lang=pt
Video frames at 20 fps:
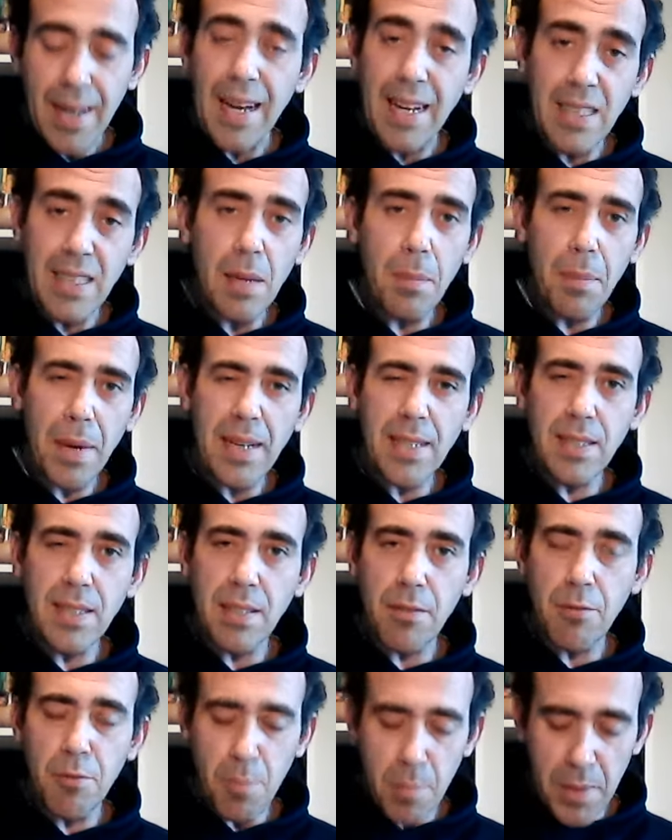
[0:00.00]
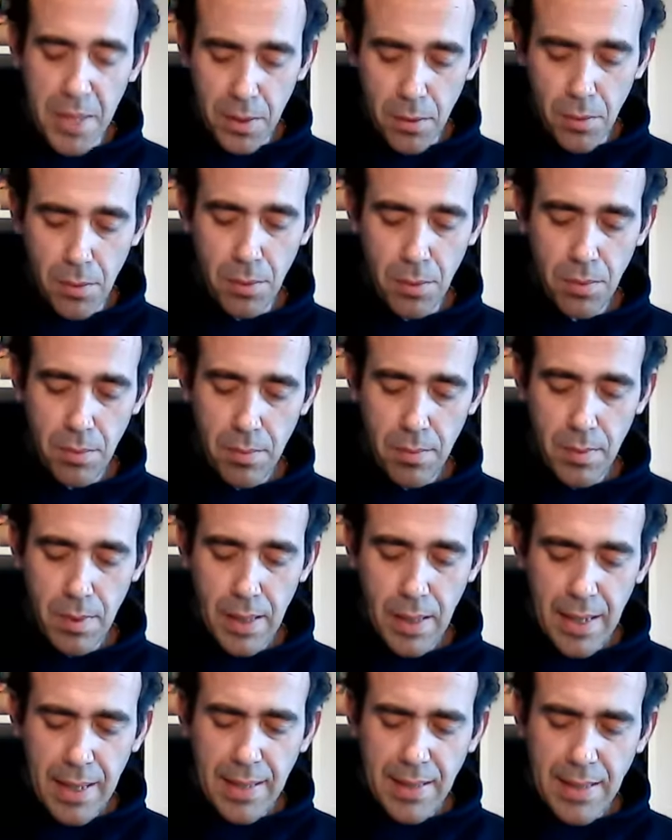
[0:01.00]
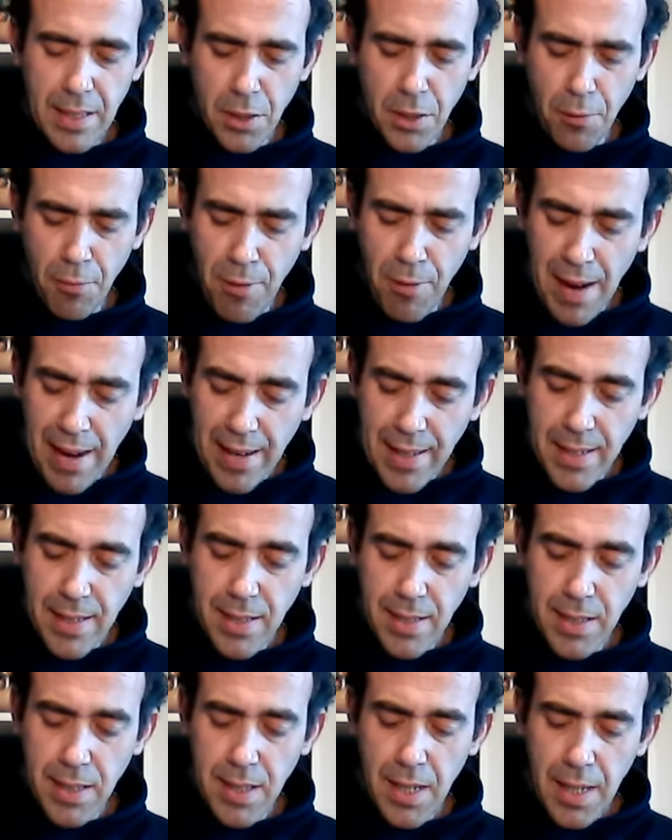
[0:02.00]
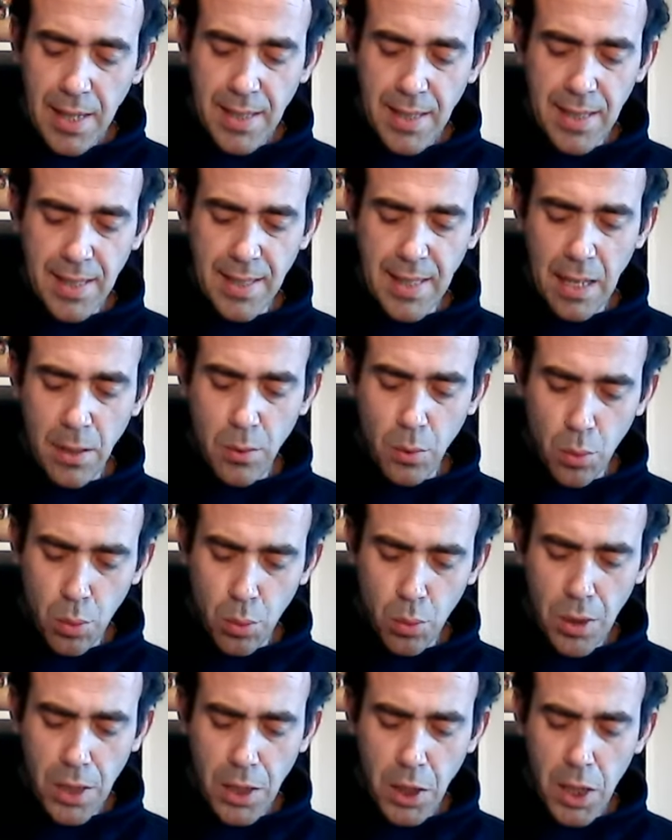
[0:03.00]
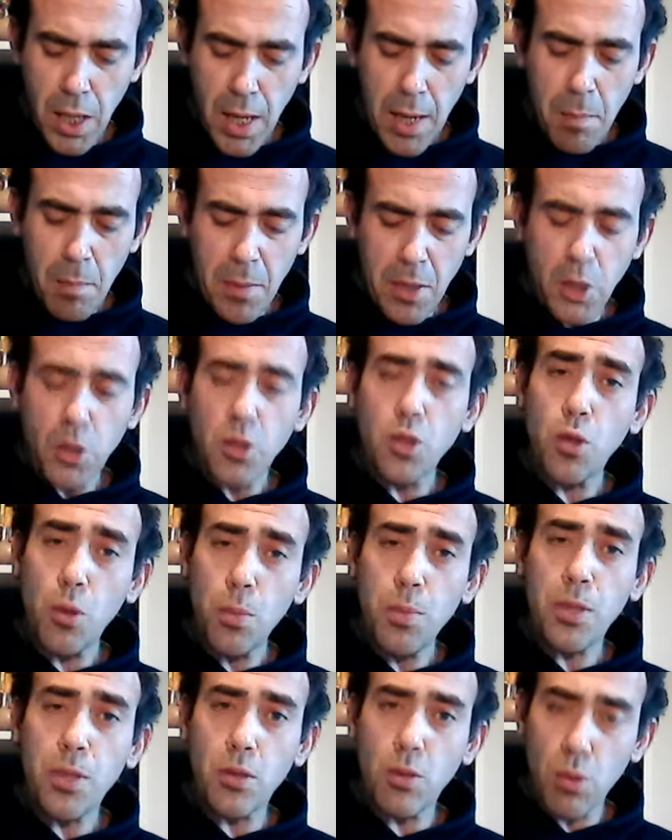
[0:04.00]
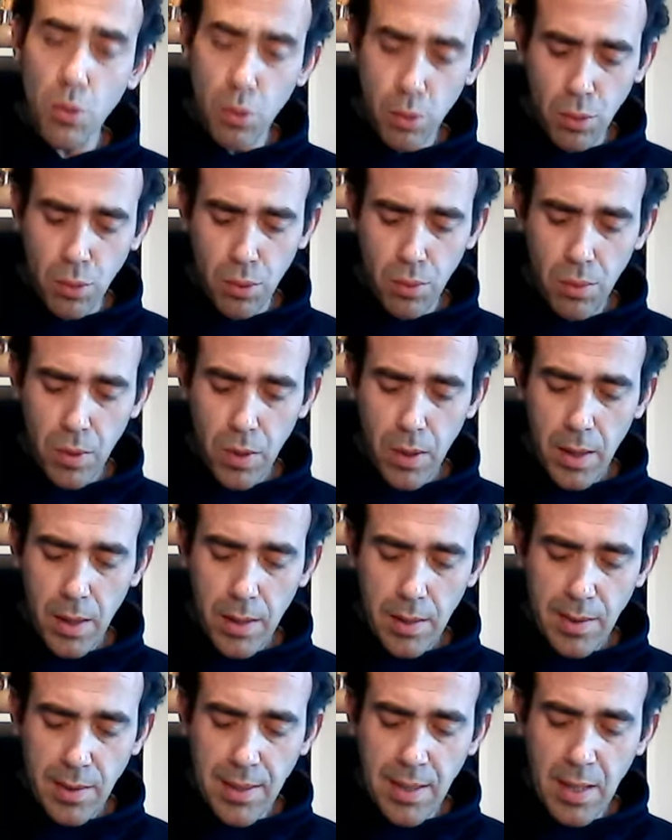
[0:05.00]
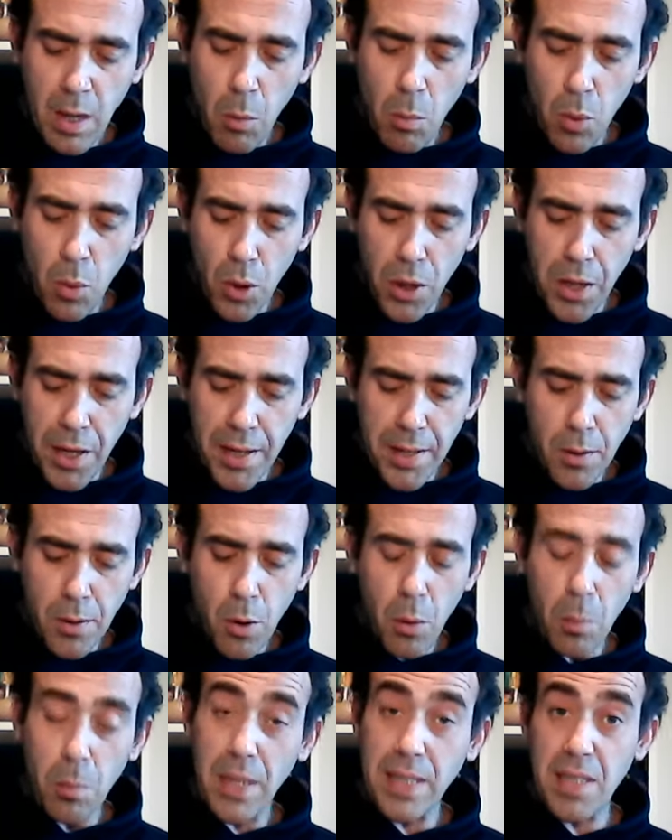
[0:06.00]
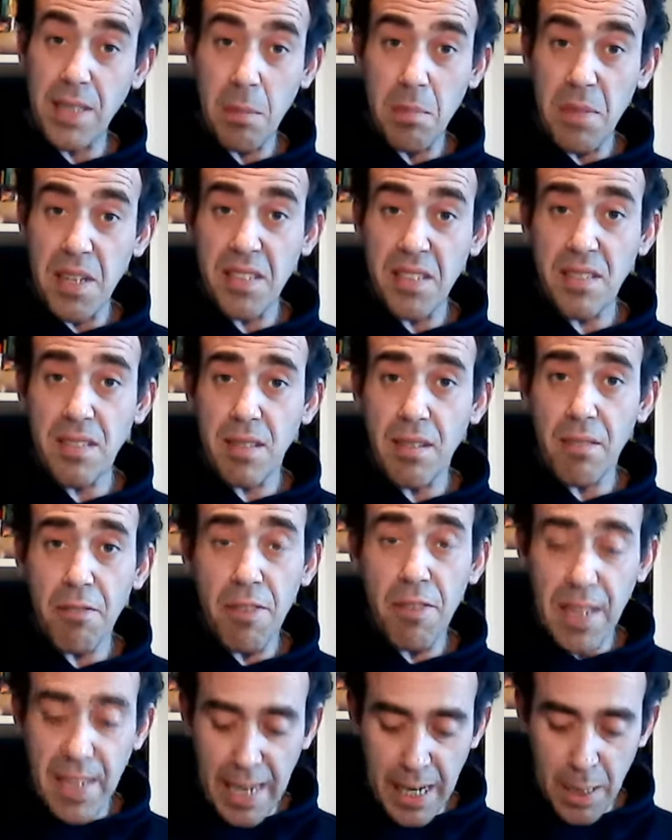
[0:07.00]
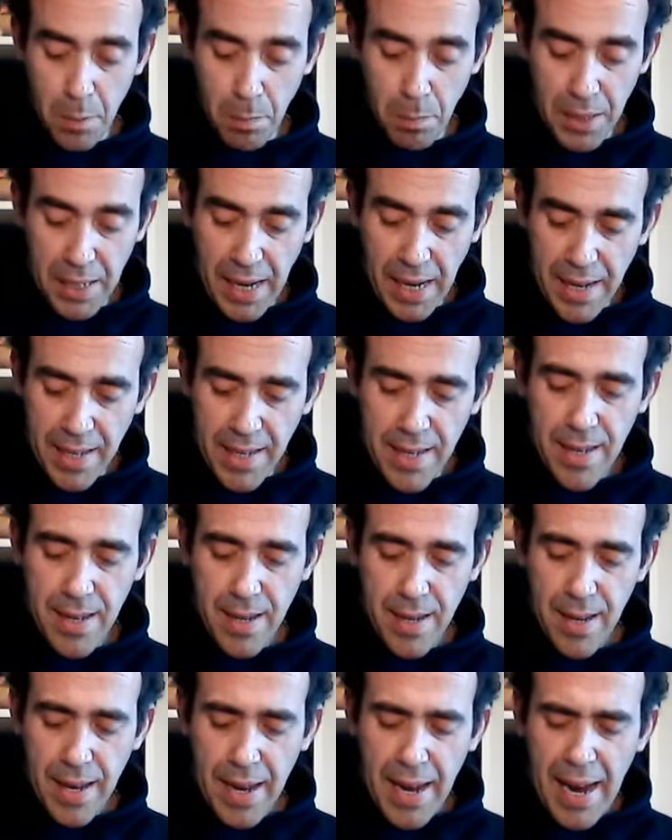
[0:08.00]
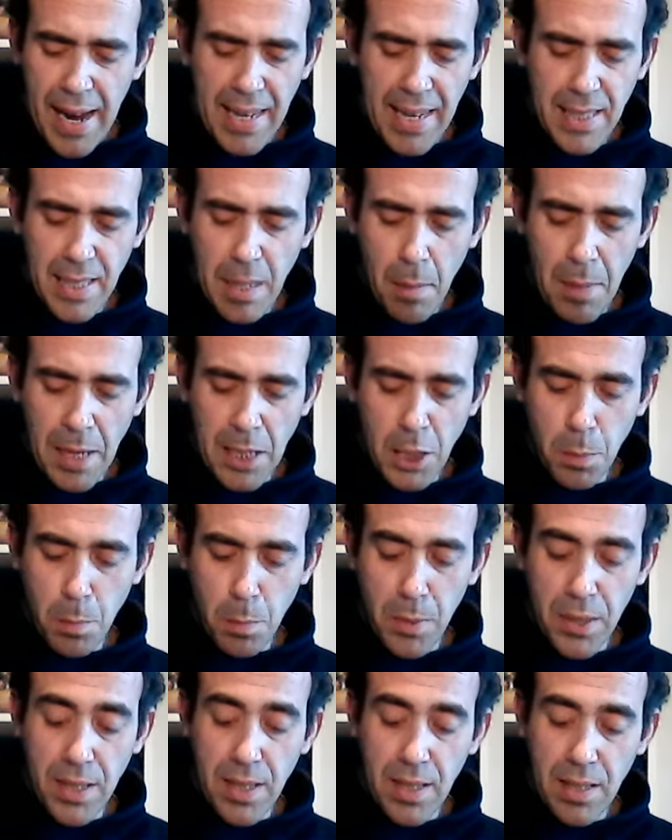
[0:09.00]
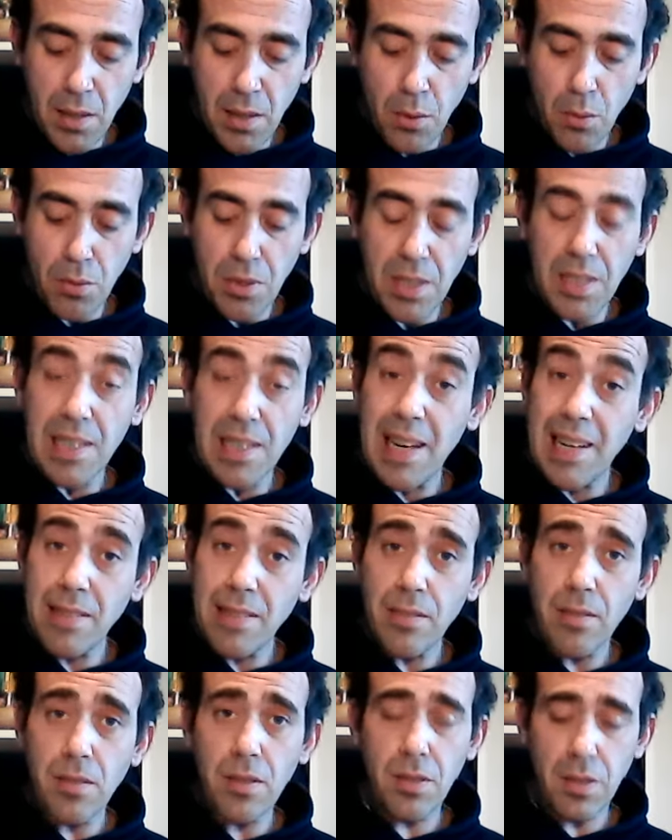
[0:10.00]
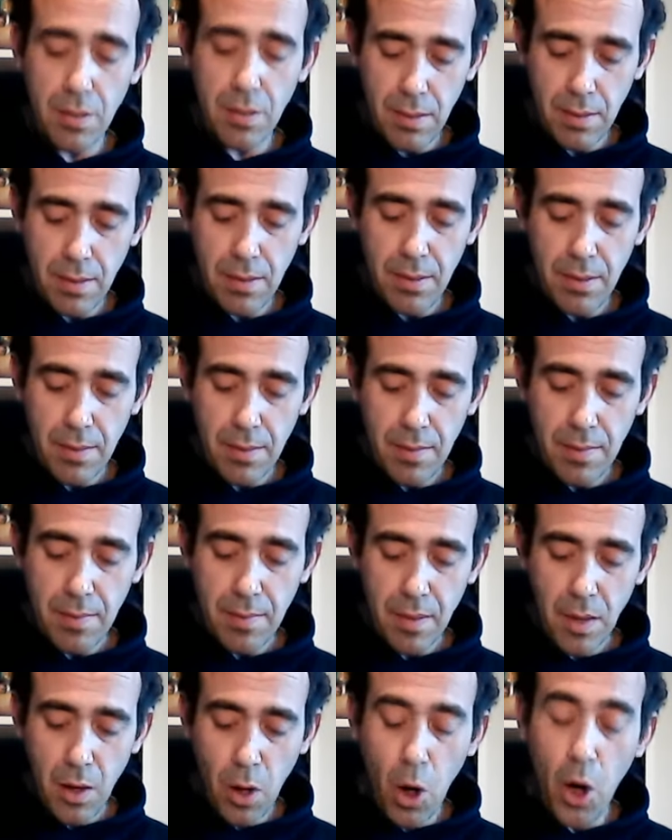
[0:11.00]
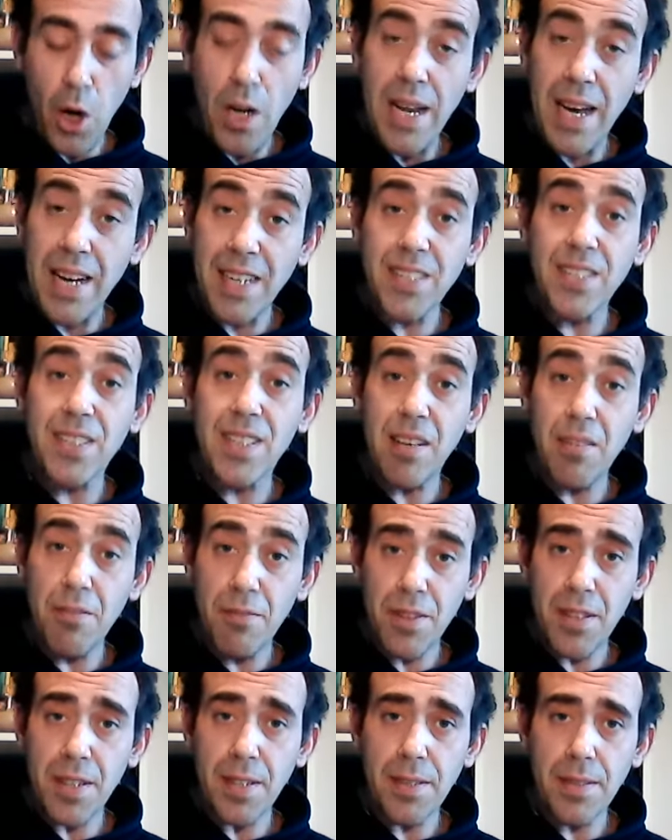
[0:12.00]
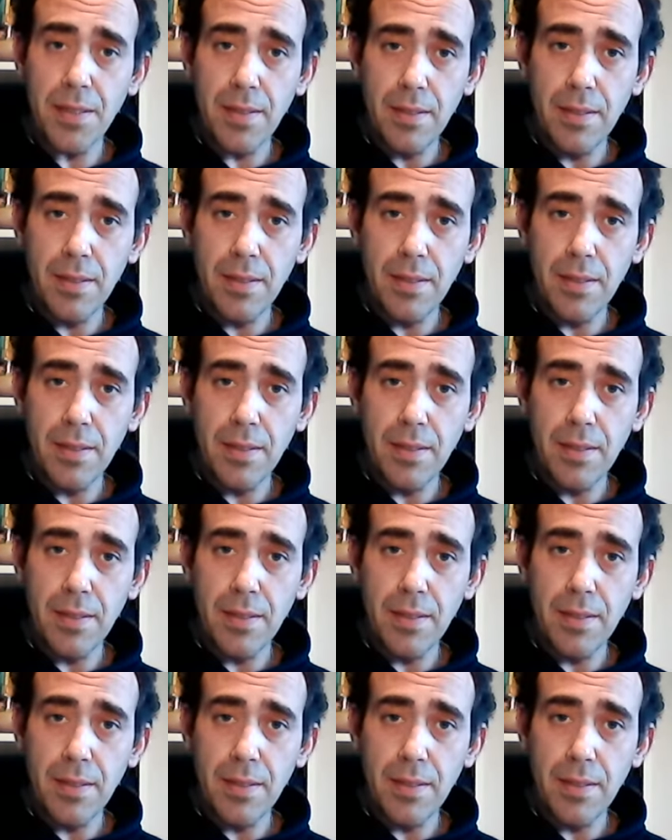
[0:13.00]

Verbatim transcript: Ainda bem que tive medo das facas, das alturas, mas sobretudo de não morrer completamente e ficar para aí, ainda mais perdida do que antes, a olhar sem ver.